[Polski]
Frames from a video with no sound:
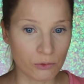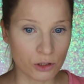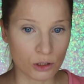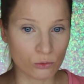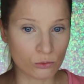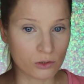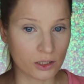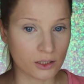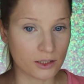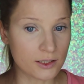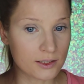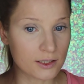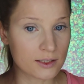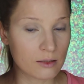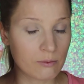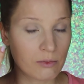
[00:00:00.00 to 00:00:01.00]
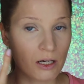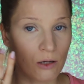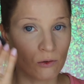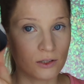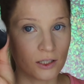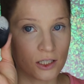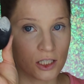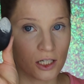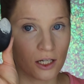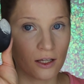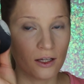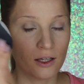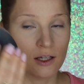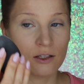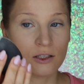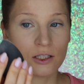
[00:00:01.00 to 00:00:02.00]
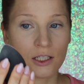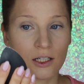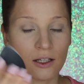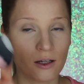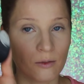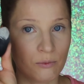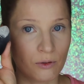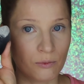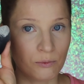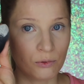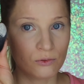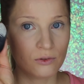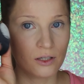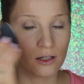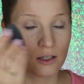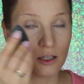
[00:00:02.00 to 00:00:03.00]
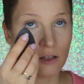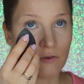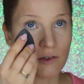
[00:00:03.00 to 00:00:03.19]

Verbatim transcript: Mi się tutaj nic nie zebrało, także sięgam po puder i